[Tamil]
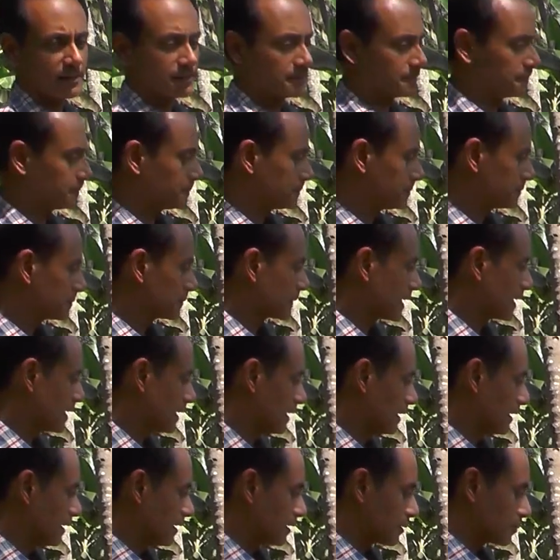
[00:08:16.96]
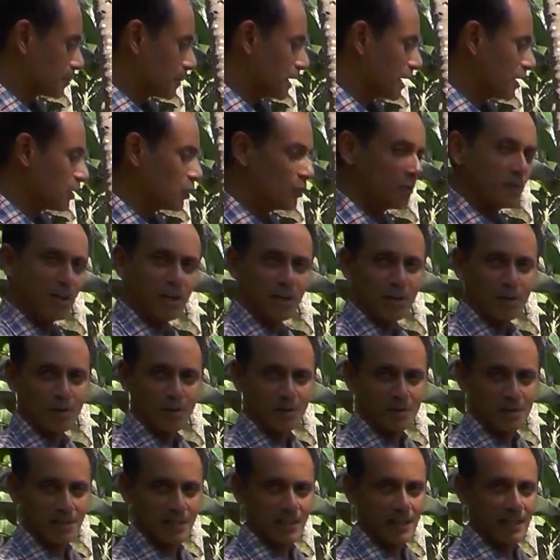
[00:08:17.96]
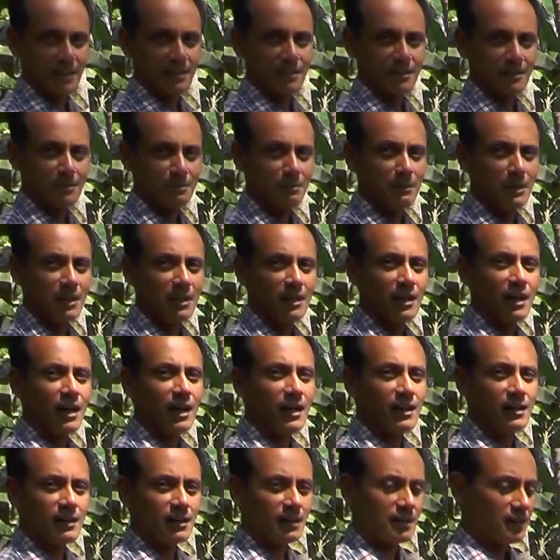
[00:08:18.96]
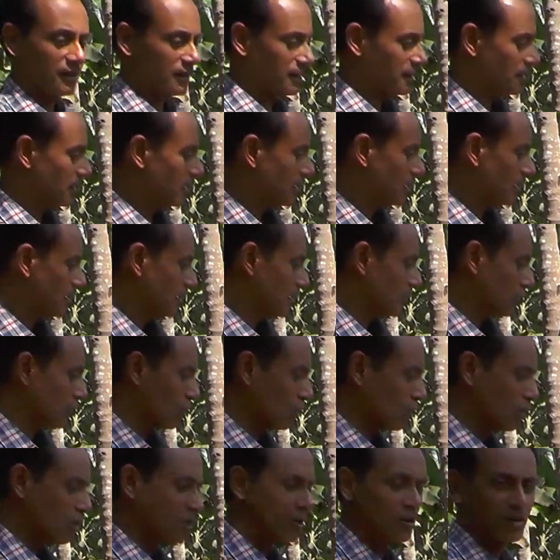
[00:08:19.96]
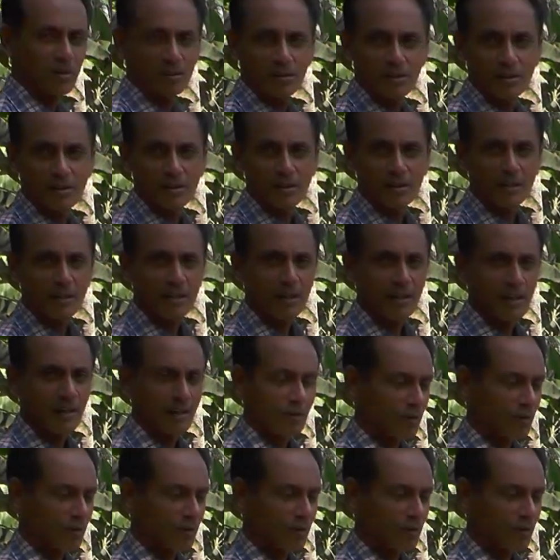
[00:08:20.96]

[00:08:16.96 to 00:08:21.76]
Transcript: இருக்குது தண்ணி மீனும் விட்டுருக்கோம் இதில் மிருகால் ரோகு